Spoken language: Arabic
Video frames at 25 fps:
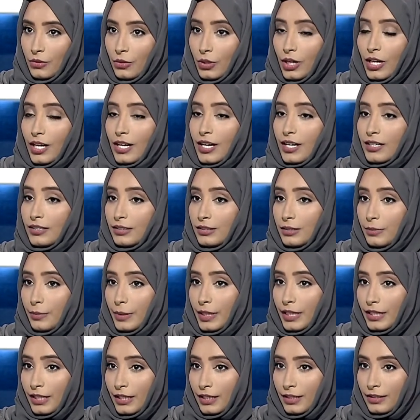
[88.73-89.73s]
وقارنت
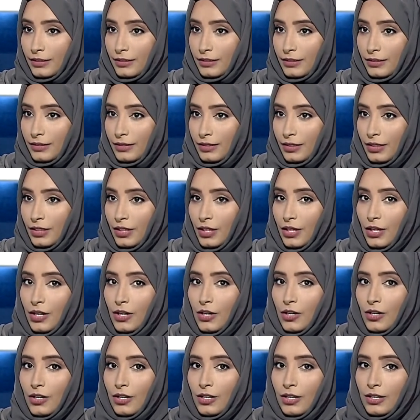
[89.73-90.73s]
بينها
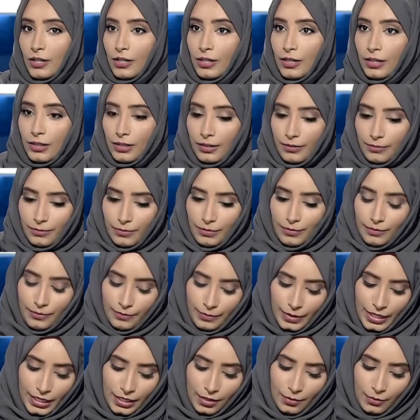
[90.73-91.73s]
آه،
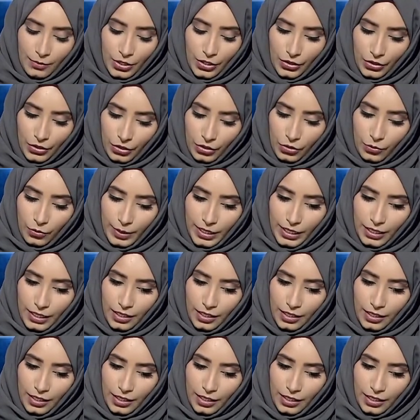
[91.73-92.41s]
بين الماضي